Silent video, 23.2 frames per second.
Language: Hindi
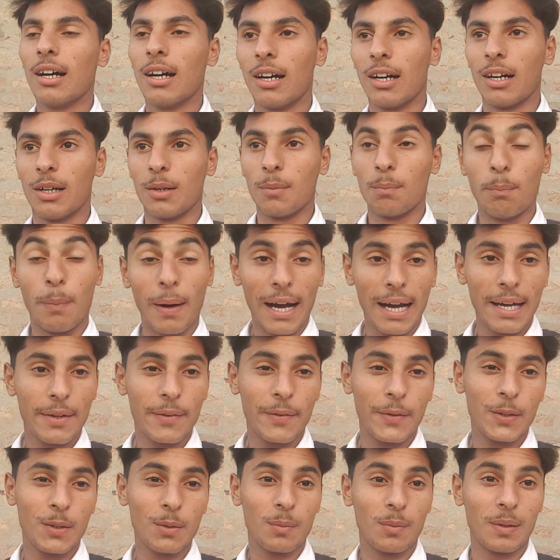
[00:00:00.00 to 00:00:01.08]
बाहर
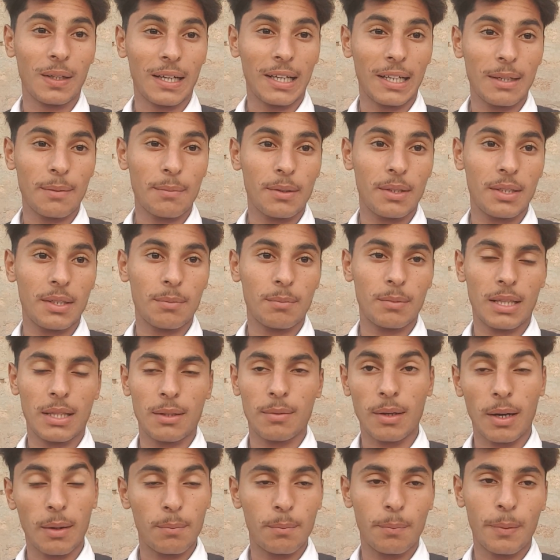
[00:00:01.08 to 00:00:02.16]
वीडियो बनाना भी
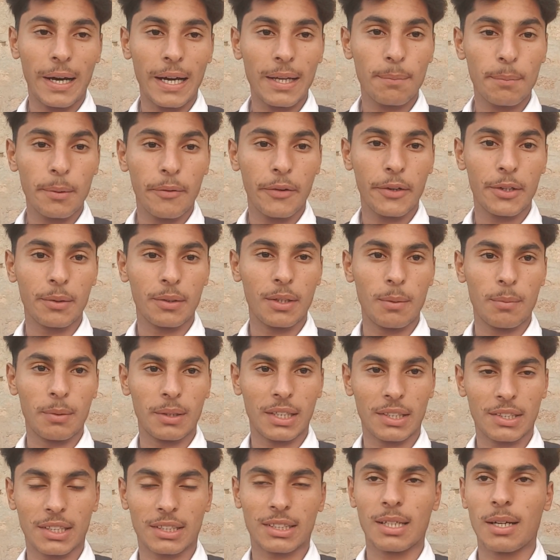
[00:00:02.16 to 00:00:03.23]
मतलब अब बाहर में वीडियो नहीं
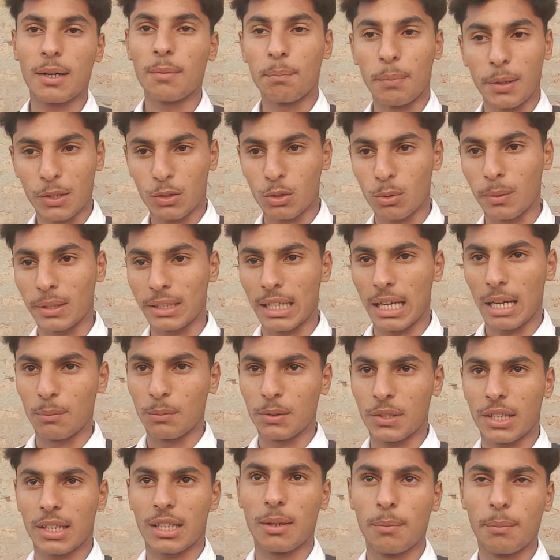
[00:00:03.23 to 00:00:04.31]
बना सकता परस बताया
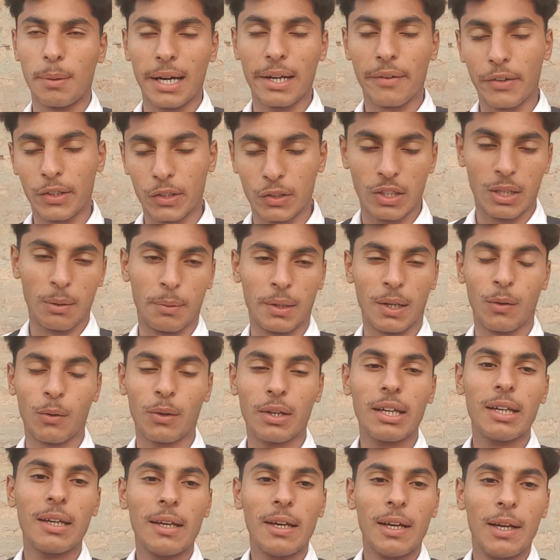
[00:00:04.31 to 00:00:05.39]
मुझे कि बाहर वीडियो नहीं
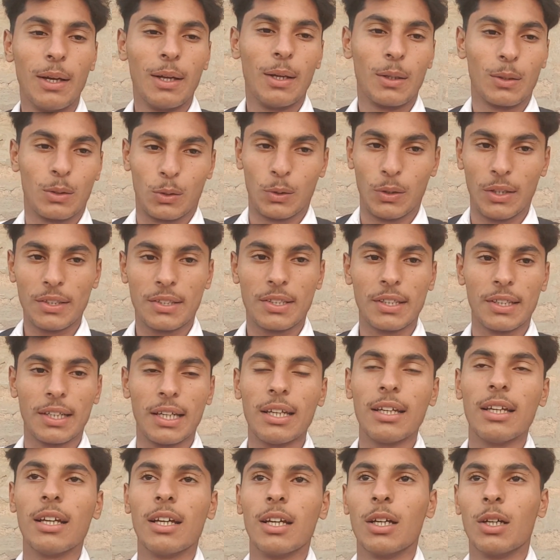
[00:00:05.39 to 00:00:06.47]
बनाओगे तो इसी
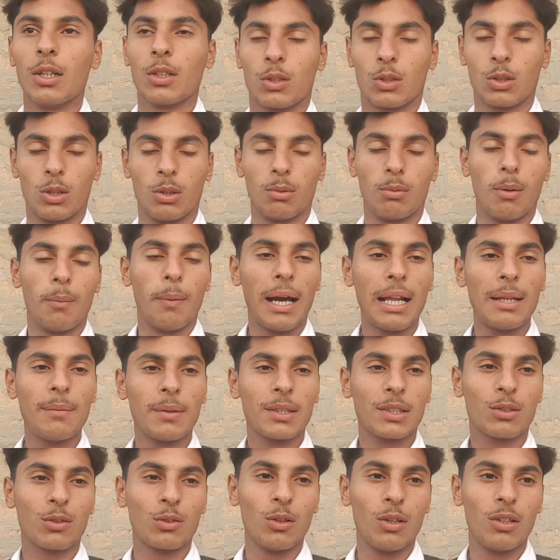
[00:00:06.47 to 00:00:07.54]
ने तो मोबाइल
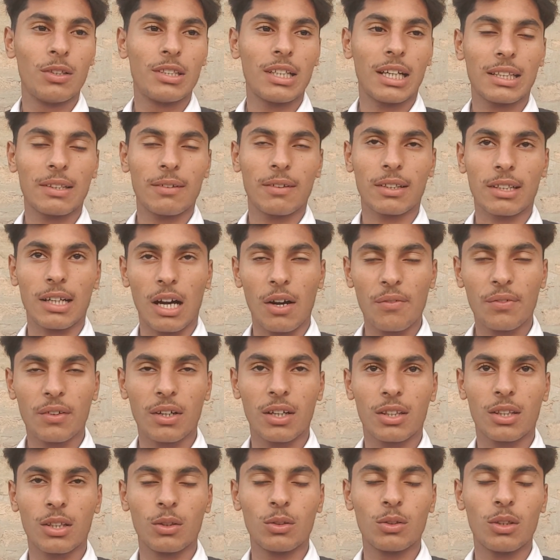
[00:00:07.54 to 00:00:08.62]
में स्कूल जाते वक्त ऑफ़
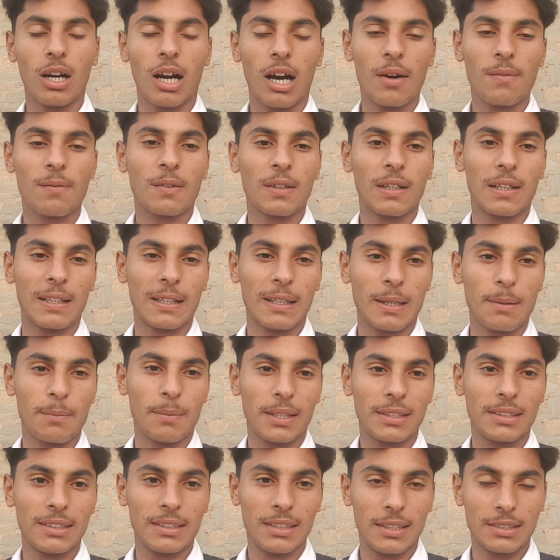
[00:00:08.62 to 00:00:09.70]
करता हूँ ऑफ़ करने के
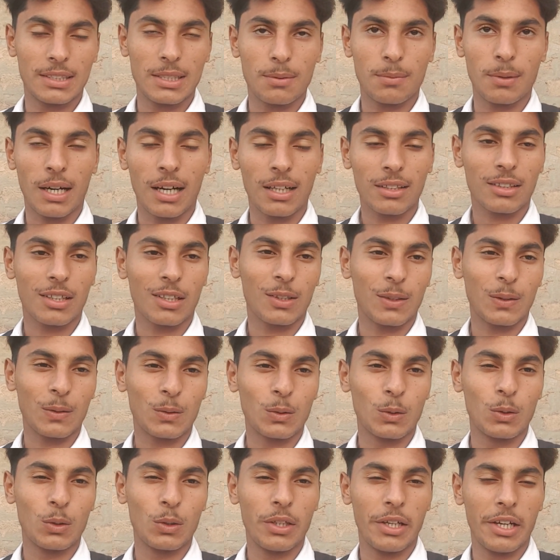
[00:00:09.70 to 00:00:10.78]
बाद जब ऑन करता हूँ
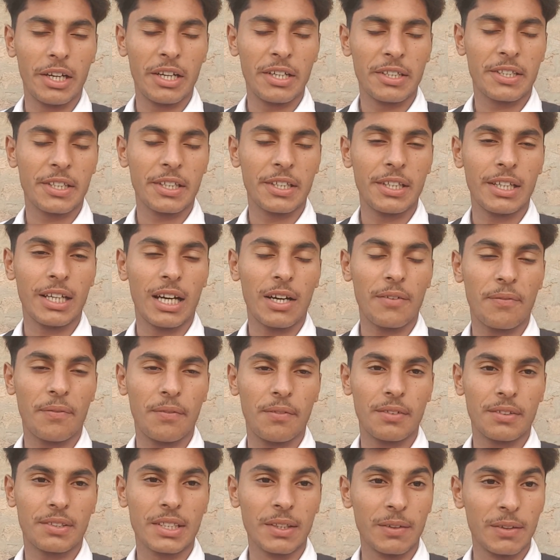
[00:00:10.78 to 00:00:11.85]
तो एटी या
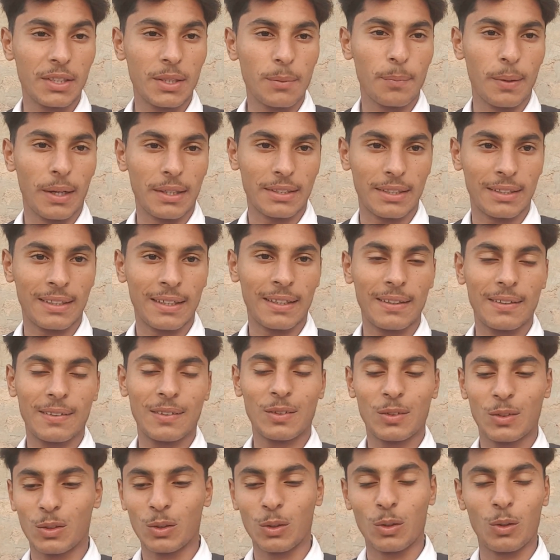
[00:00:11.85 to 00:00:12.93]
सेवेंटी पे आ जाता है
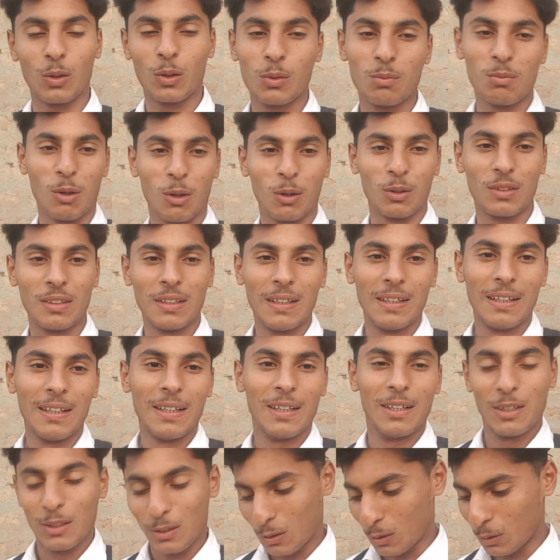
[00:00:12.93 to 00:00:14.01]
तो बहुत बहुत
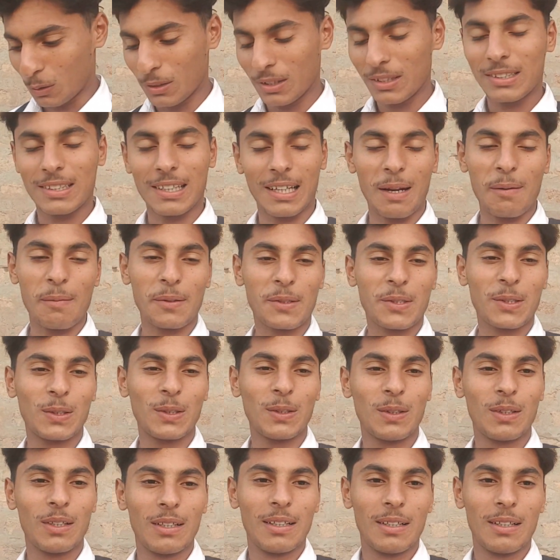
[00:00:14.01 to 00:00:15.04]
तो इस तरह बच्चों